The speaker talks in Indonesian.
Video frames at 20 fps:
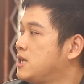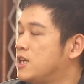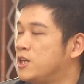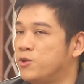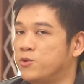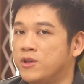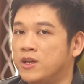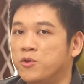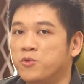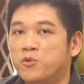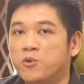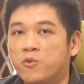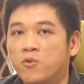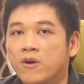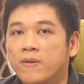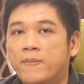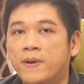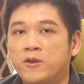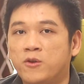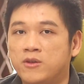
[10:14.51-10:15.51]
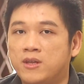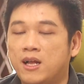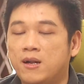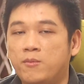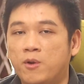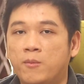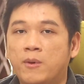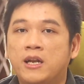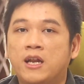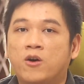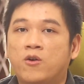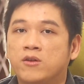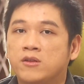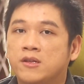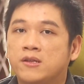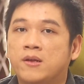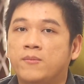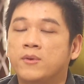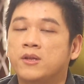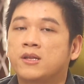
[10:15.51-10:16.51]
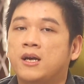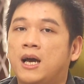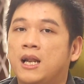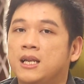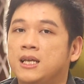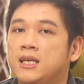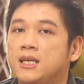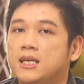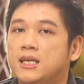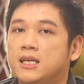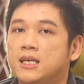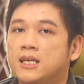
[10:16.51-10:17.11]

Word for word: gitu jadi untuk gue pet hotel belum ada kosan sama sekali